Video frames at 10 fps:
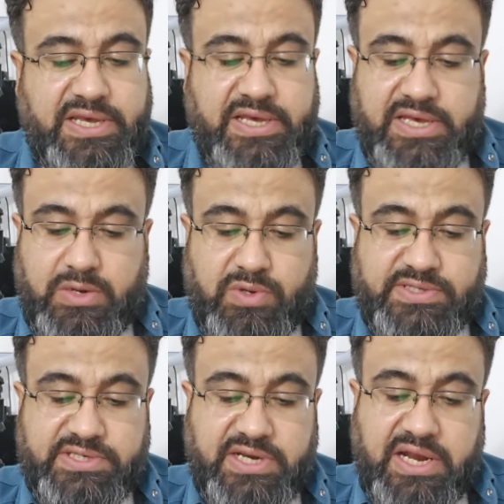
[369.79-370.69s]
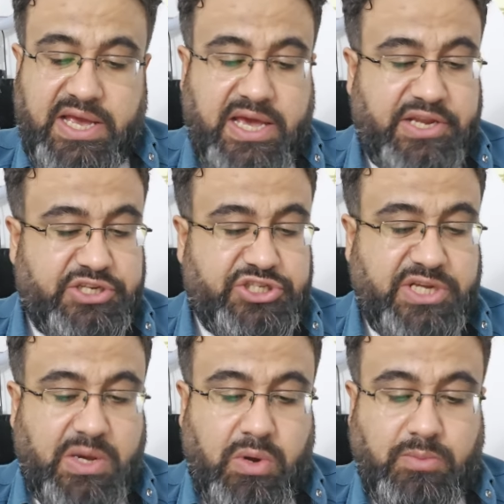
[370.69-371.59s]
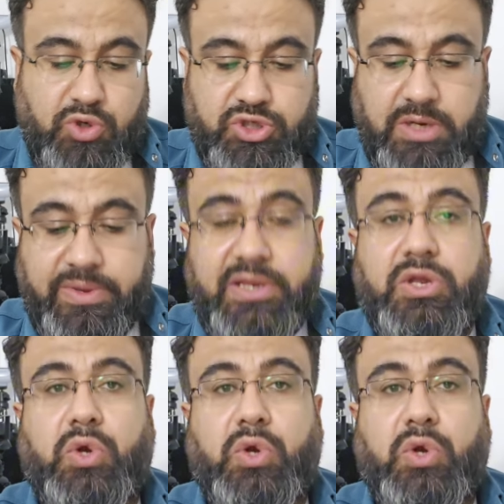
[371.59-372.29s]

آه، وزير الخارجية والمغتربين